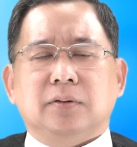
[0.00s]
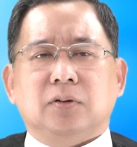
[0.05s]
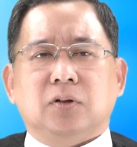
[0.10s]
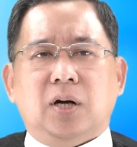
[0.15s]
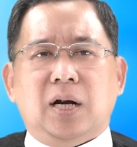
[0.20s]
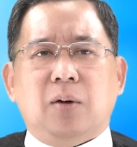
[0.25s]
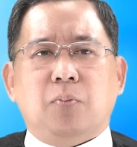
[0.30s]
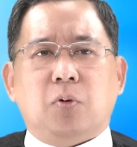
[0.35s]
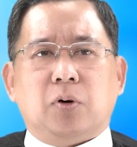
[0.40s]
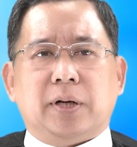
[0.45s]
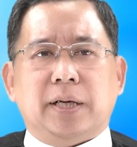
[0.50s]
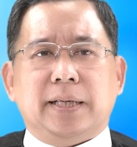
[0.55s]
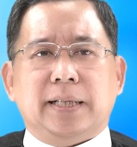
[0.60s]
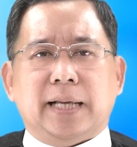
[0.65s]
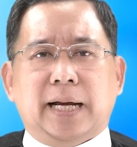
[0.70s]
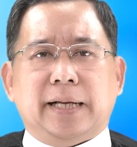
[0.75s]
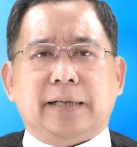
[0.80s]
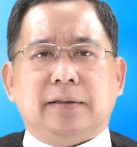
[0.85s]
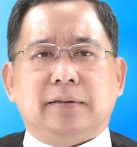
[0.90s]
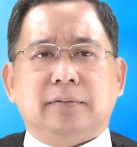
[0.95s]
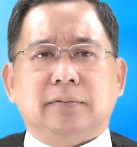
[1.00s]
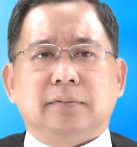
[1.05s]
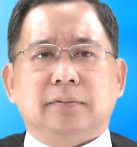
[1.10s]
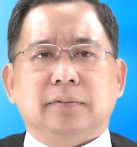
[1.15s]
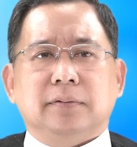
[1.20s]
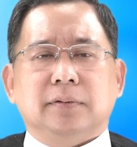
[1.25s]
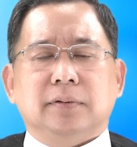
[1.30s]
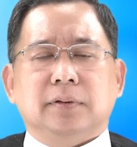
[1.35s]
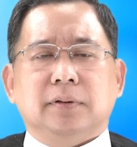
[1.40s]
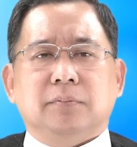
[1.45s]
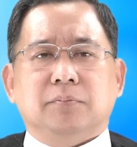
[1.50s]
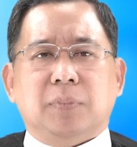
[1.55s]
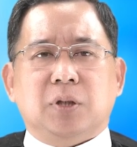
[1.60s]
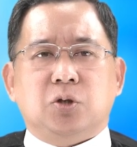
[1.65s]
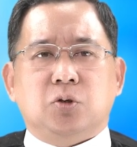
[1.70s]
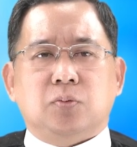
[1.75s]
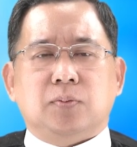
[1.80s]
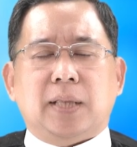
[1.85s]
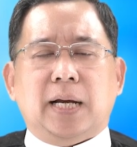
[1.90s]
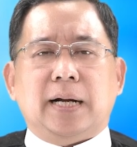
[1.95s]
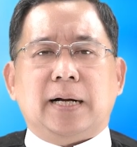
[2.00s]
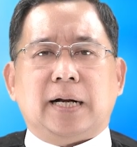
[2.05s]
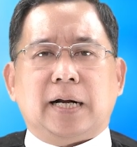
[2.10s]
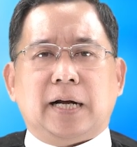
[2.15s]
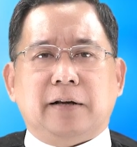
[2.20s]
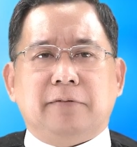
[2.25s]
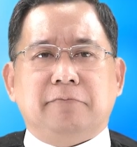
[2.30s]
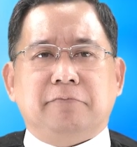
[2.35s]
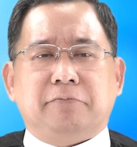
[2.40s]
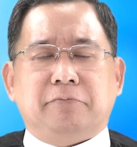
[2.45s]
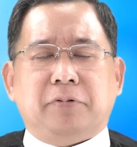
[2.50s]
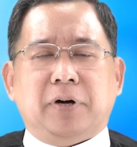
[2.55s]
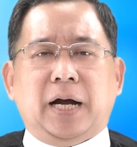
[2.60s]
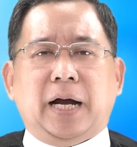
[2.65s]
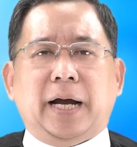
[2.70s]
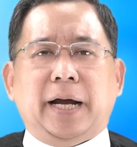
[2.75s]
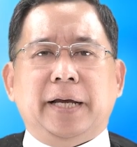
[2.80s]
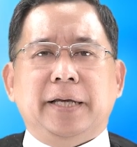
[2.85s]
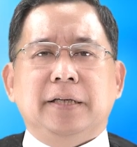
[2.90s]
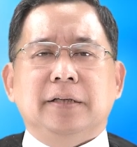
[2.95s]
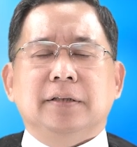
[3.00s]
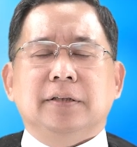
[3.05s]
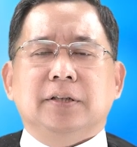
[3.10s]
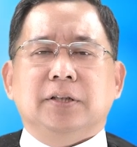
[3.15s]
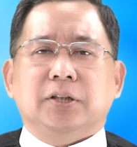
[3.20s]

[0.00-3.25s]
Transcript: đó là một hình ảnh mà chúng ta cần phải